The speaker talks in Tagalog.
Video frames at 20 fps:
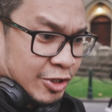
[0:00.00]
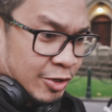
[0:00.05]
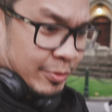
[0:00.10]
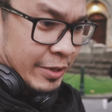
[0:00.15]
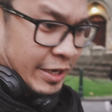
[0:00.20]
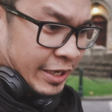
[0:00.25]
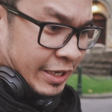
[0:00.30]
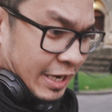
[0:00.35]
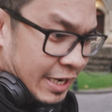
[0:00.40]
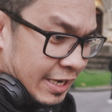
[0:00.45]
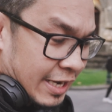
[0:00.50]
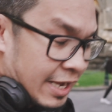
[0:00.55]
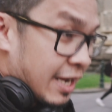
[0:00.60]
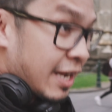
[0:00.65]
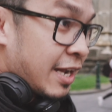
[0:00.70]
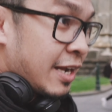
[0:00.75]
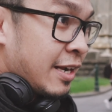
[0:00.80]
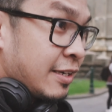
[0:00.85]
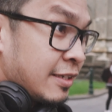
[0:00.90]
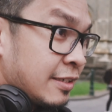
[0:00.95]
na mga higala.
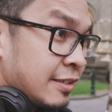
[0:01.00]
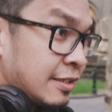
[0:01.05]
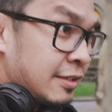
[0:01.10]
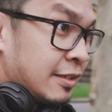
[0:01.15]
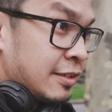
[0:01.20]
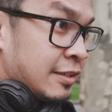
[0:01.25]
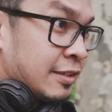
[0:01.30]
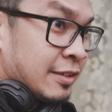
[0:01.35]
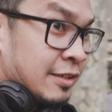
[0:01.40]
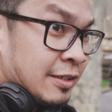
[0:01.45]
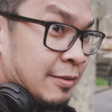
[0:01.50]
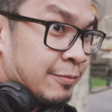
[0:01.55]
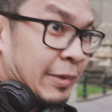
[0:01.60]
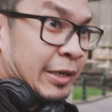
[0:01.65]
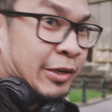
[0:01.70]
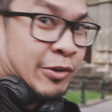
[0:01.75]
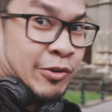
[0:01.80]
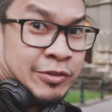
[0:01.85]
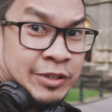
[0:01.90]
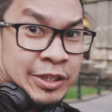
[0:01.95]

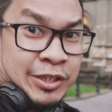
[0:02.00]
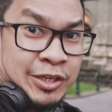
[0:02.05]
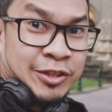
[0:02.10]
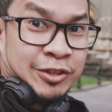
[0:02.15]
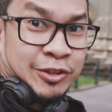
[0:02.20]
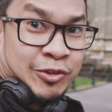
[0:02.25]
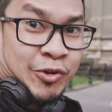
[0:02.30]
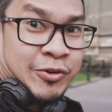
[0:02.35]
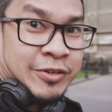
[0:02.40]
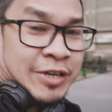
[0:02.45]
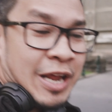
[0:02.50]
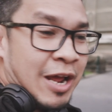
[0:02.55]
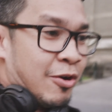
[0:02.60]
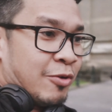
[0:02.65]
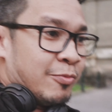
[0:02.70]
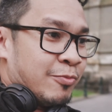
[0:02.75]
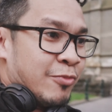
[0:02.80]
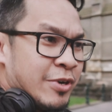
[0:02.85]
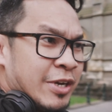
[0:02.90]
Madong nagkitog na ako.